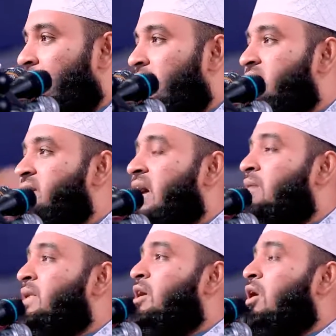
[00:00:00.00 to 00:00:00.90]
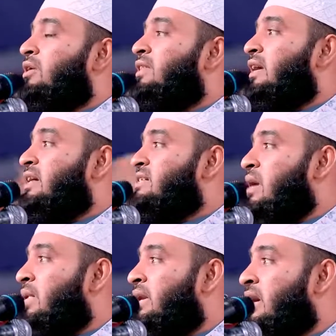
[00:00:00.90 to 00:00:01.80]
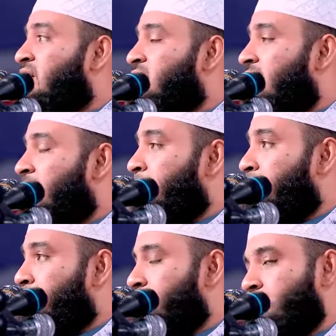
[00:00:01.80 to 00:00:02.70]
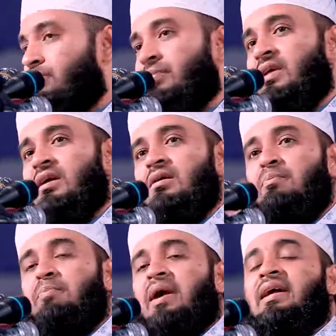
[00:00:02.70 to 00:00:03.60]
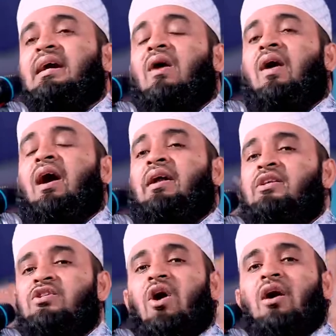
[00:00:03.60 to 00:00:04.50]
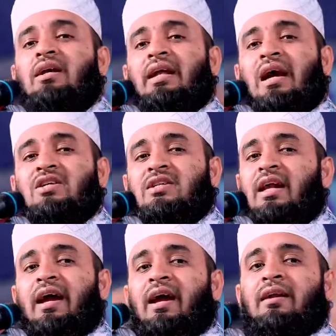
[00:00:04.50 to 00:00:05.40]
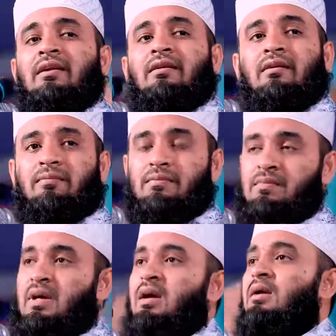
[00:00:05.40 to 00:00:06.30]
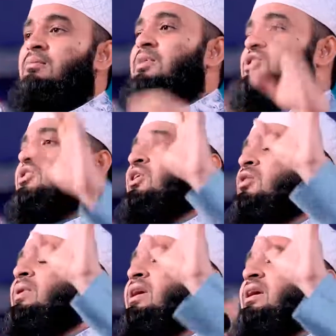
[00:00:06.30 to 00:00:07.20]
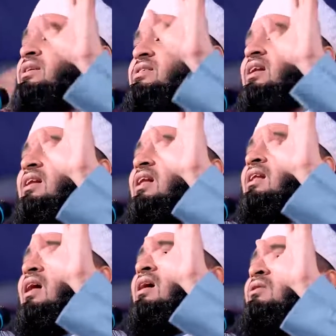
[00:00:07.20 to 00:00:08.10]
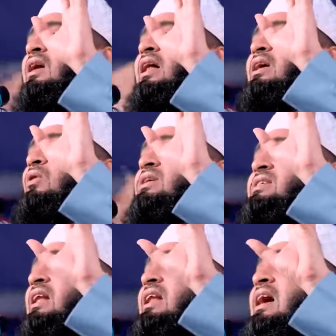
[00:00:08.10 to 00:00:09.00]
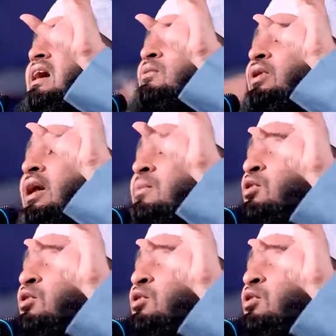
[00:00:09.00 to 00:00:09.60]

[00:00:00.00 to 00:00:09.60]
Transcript: ওই সাহাবি ঘর থেকে জামা নিয়ে আসলেন পানি খাওয়ার জগ নিয়ে আসলেন বিশ্বনবী সাল্লাহ ওনার